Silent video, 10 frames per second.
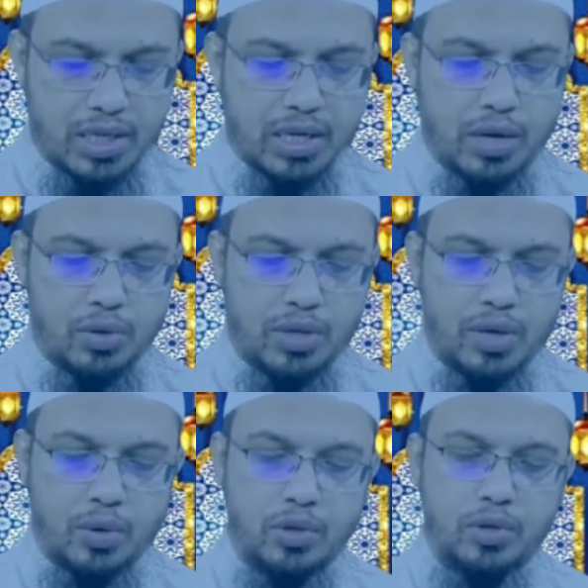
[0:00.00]
কারণ
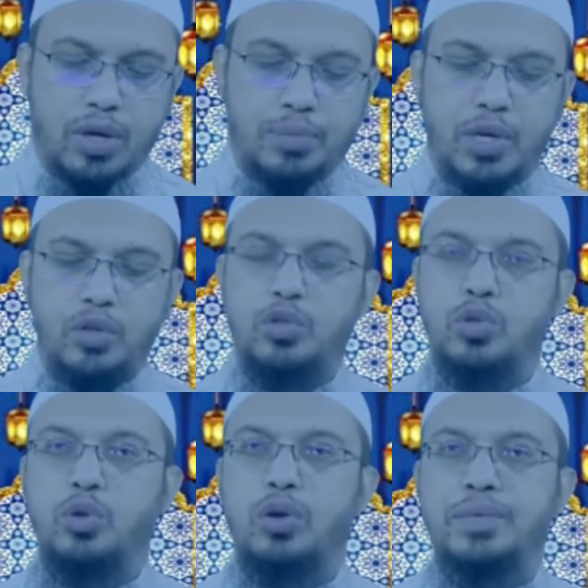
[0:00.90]
কেউ হয়তো আপনি হয়তো
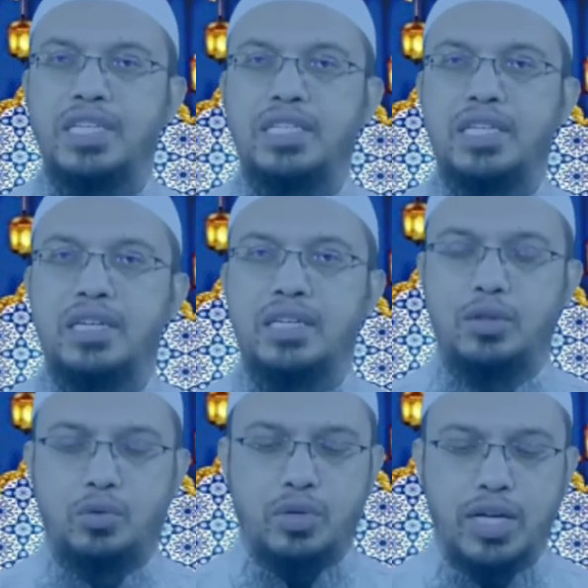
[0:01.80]
যোগ্য আপনি দিচ্ছেন
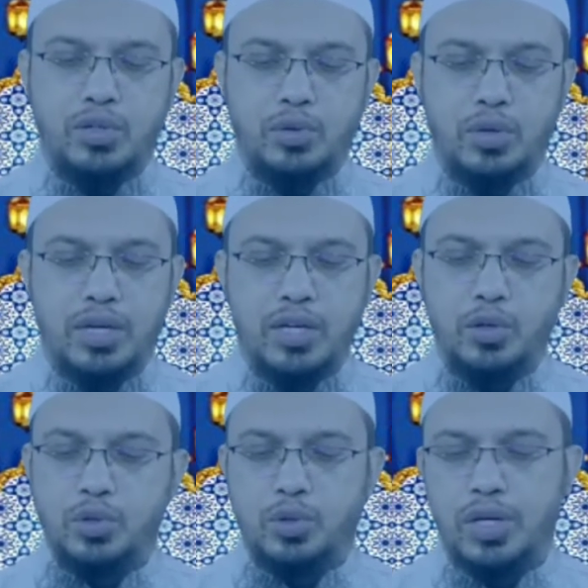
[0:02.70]
কিন্তু কে যোগ্য আর কে
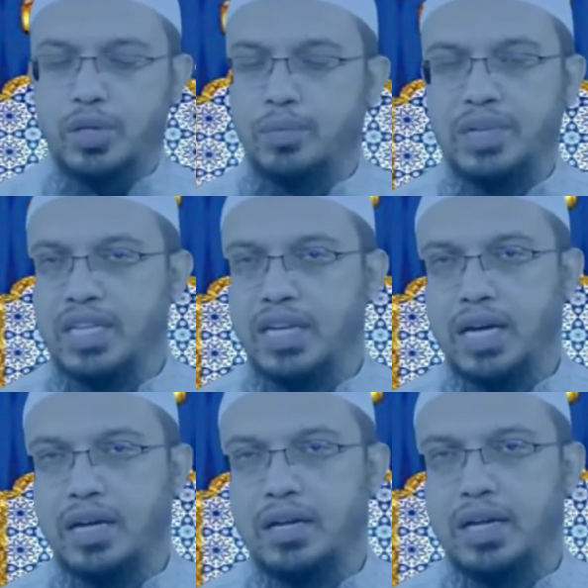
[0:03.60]
অযোগ্য এটা তো আমরা জানি
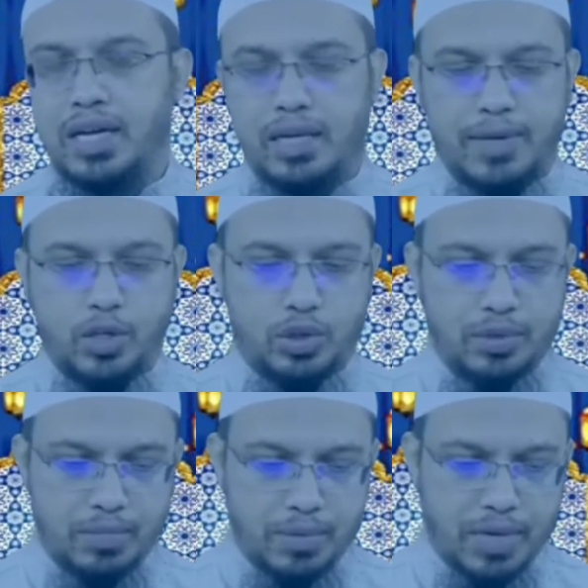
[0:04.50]
না এখানে মানুষ
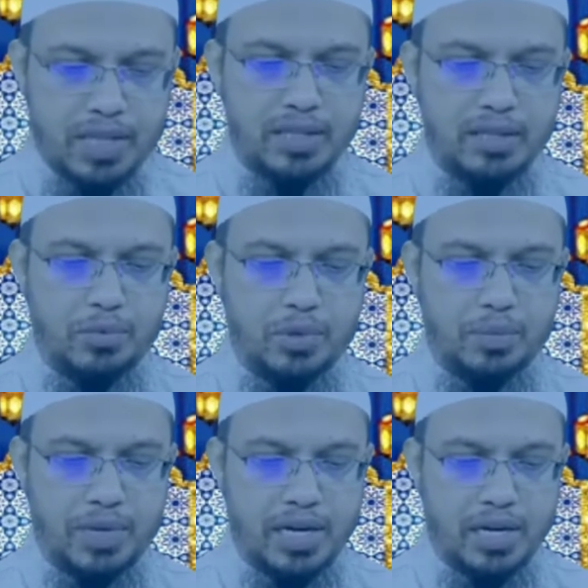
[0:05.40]
বিভ্রান্তিতে পড়তে
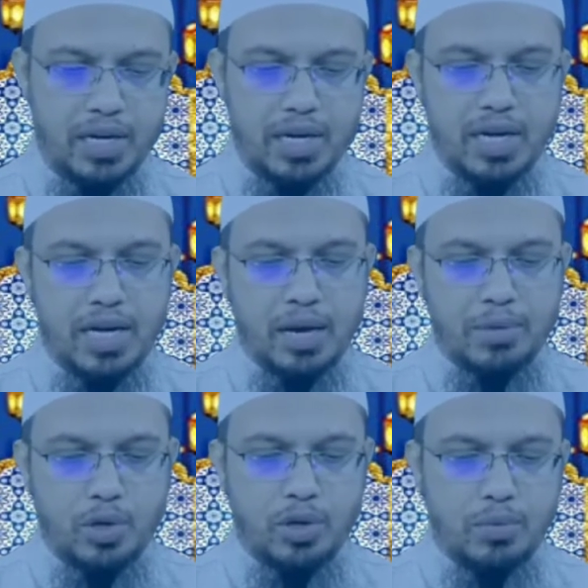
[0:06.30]
পারেন
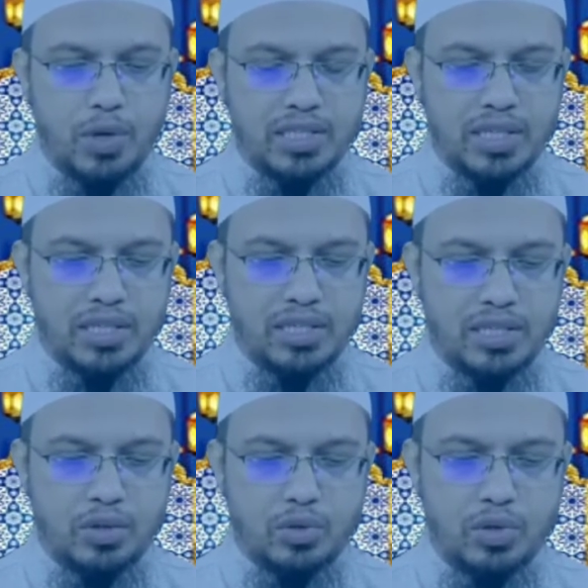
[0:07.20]
এমনি রনিমুল্লাহ জানতে
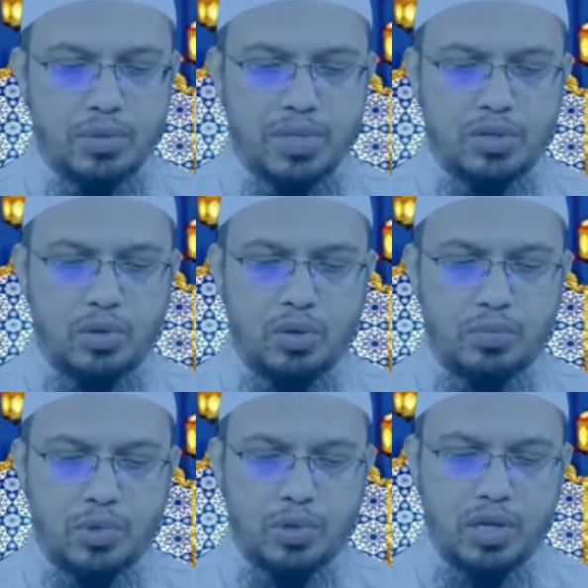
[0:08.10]
চেয়েছেন কসর নামাজ কখন
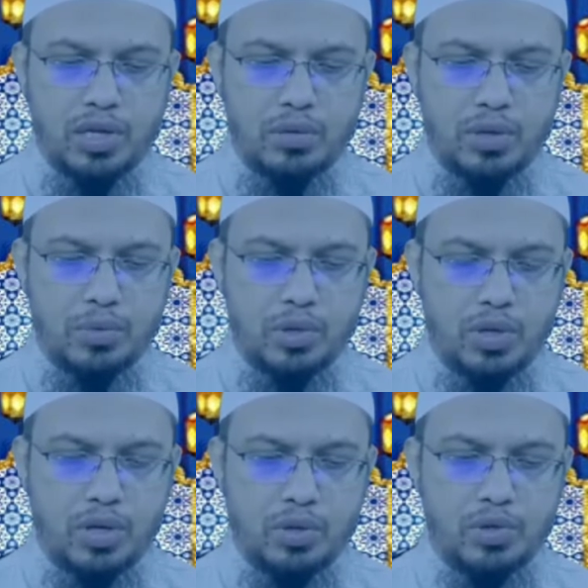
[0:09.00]
পড়তে হয় কীভাবে পড়তে
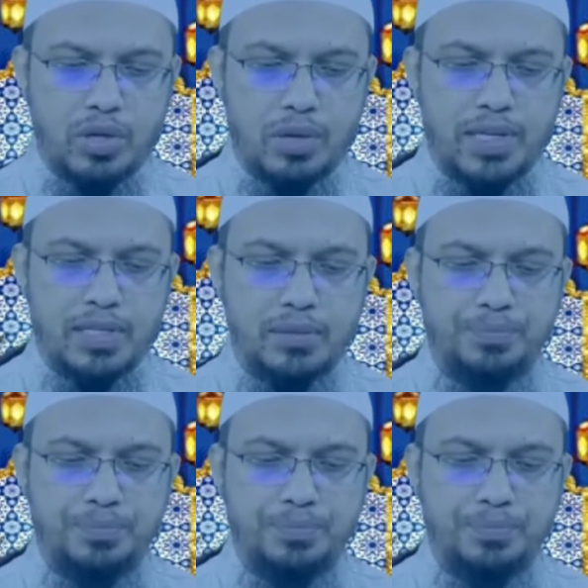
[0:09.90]
হয় কসর নামাজ